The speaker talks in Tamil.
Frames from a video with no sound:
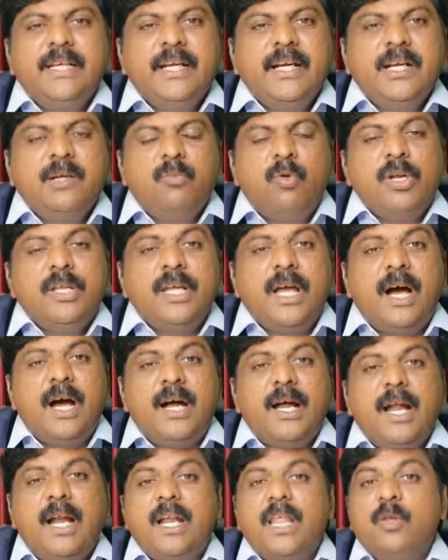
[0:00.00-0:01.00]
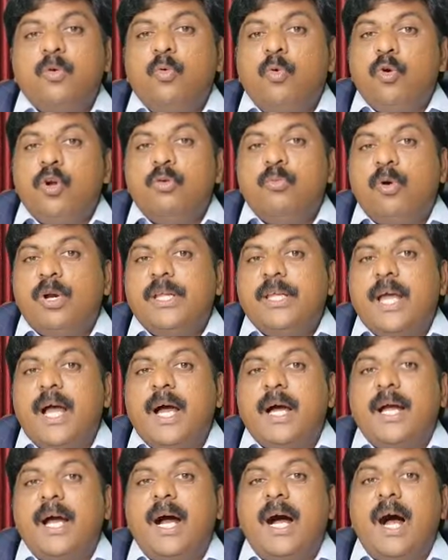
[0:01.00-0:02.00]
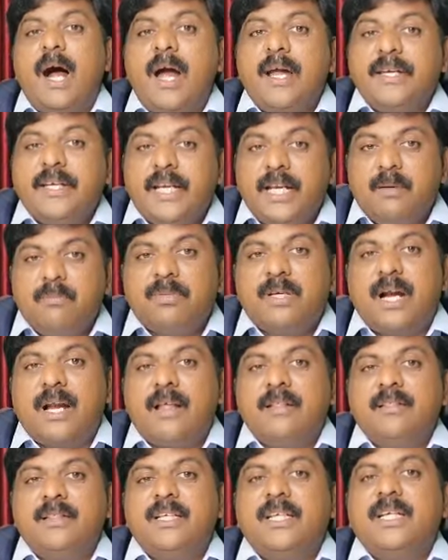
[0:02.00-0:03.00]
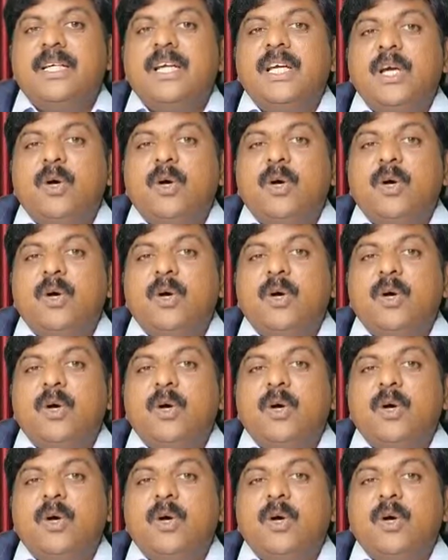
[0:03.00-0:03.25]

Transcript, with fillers: ஈடுமொழியாக அல்லது ஊடு மொழியாக ஆங்கிலம் கலந்து